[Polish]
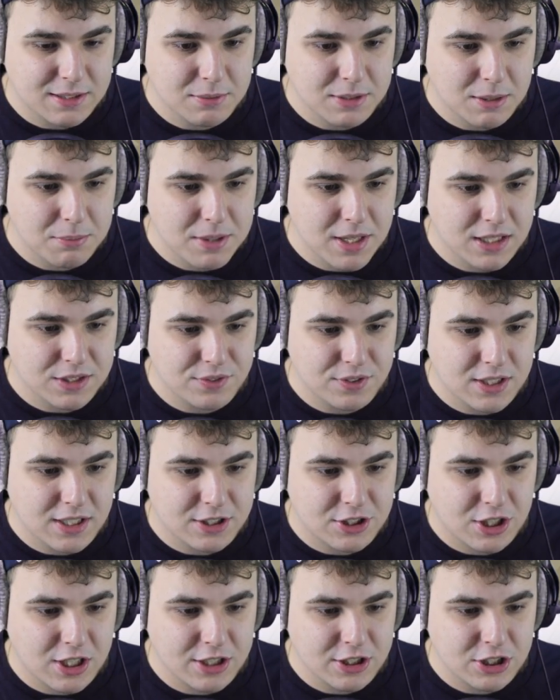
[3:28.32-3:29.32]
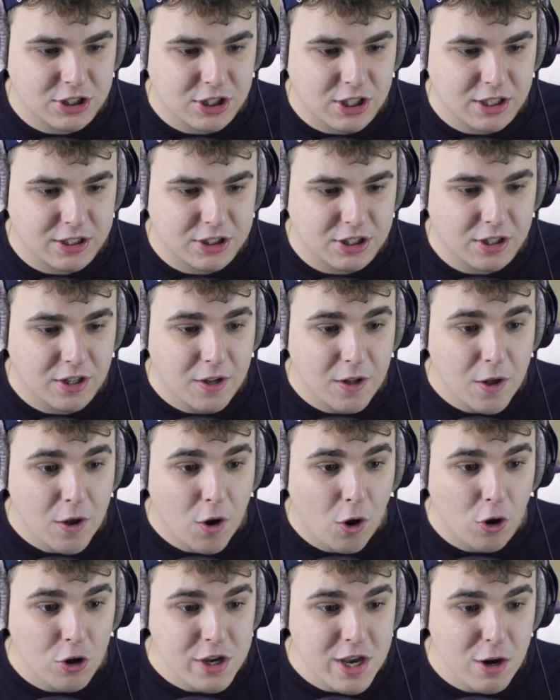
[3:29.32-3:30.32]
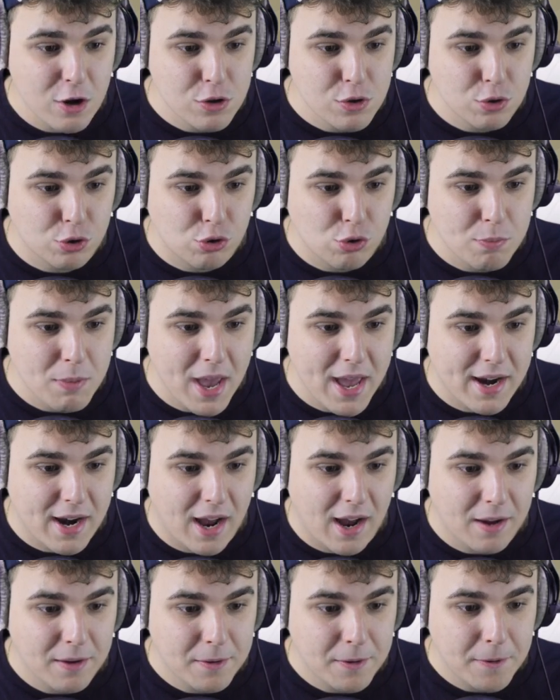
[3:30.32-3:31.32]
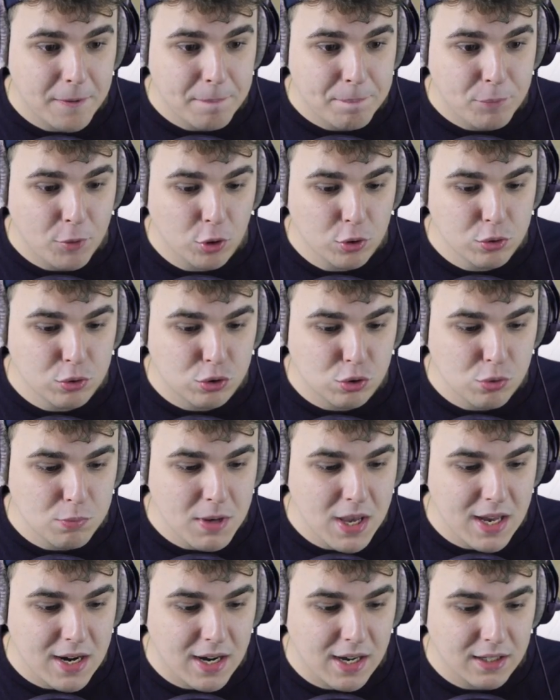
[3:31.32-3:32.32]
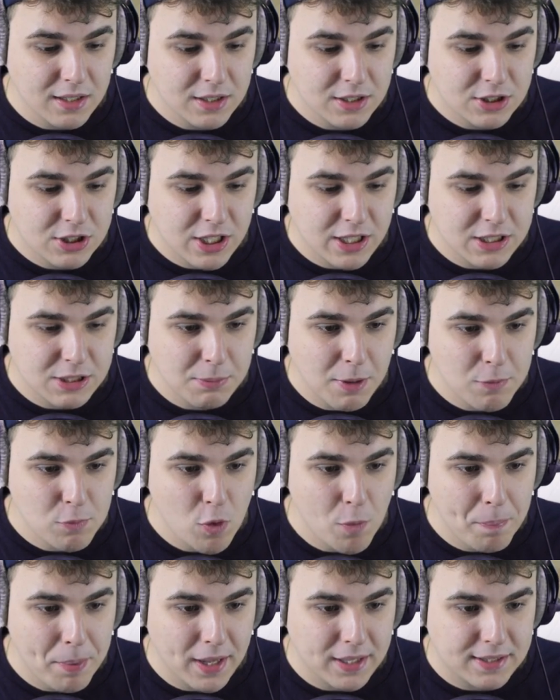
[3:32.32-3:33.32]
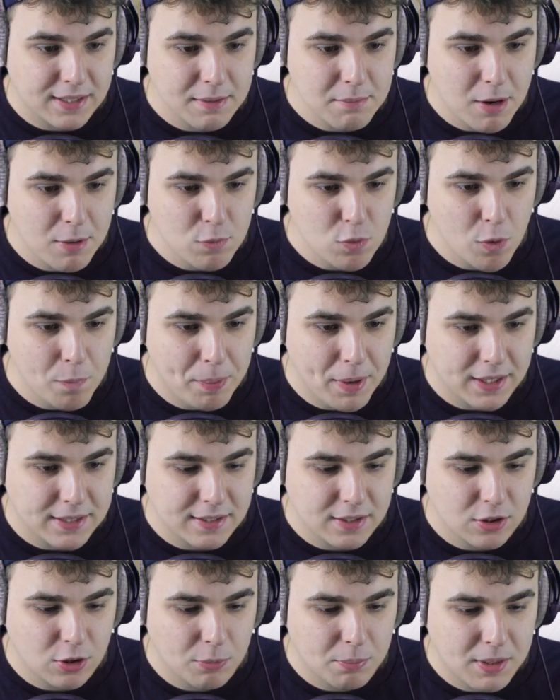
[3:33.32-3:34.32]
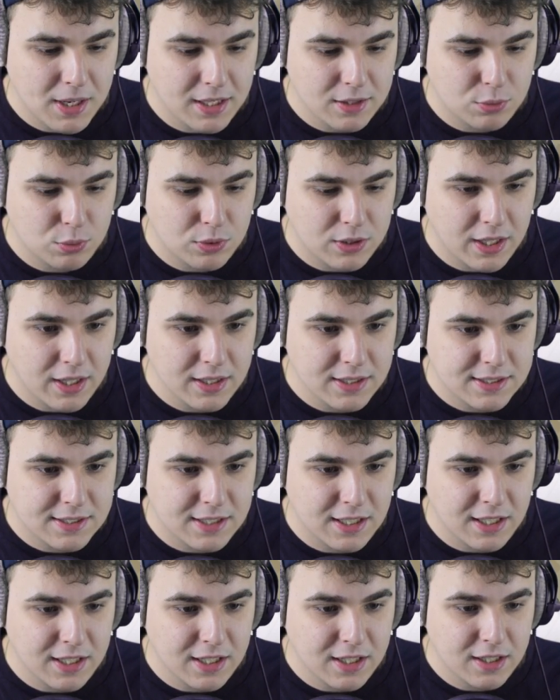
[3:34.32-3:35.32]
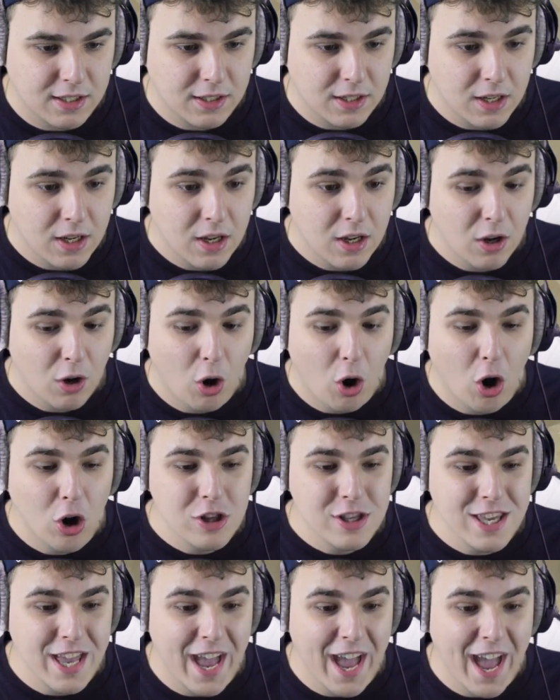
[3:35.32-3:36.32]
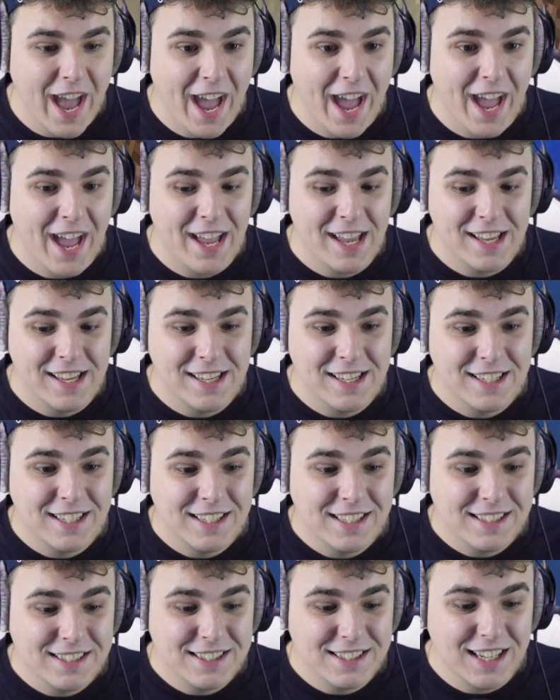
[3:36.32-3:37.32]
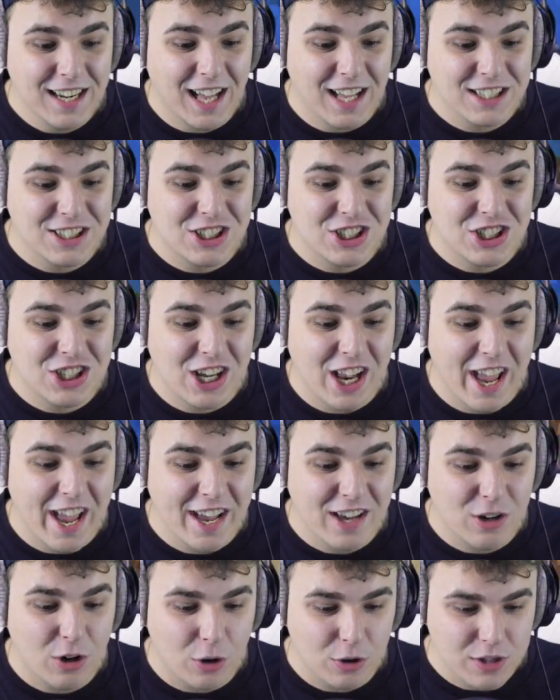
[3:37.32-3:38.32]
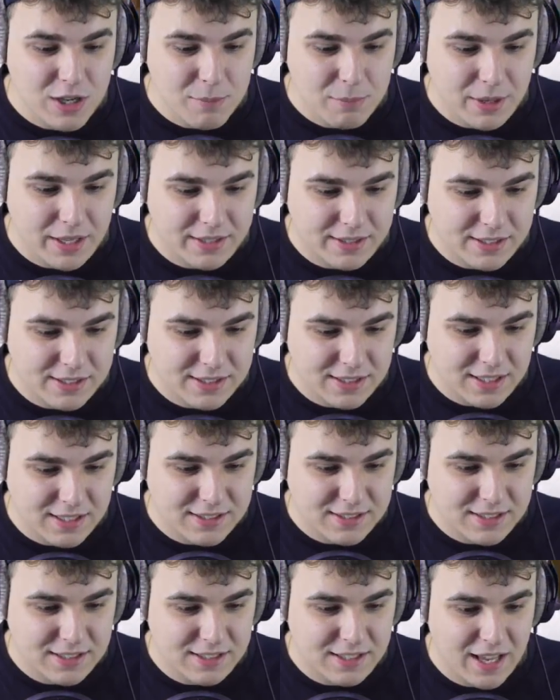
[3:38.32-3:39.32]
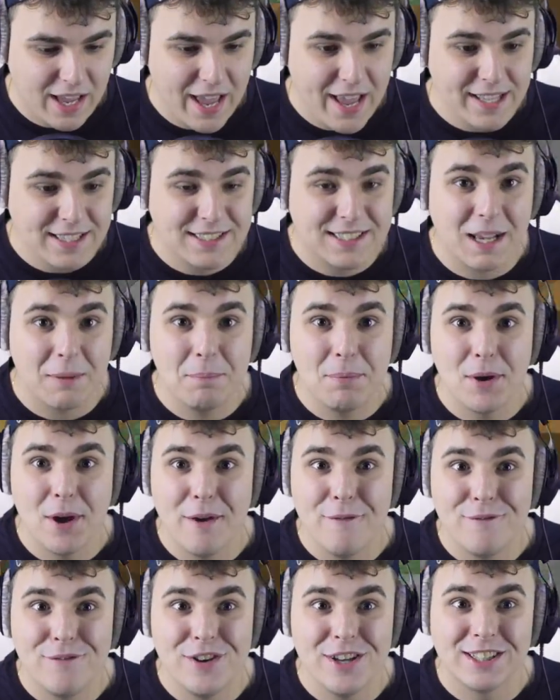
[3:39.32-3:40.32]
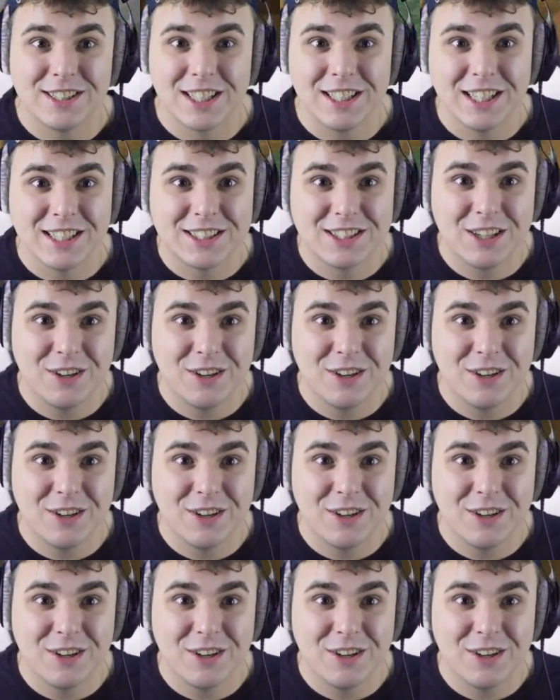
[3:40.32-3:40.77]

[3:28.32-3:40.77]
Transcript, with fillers: chcę zabijać widza Czekajcie, czekajcie O nie, on już umiera On już umiera Czekajcie, mam łopatę, mam łopatę, dobra Tutaj, cyk O nie! Dlaczego? O nie, bo ja też zaraz zginę Ej, zabiłem widza na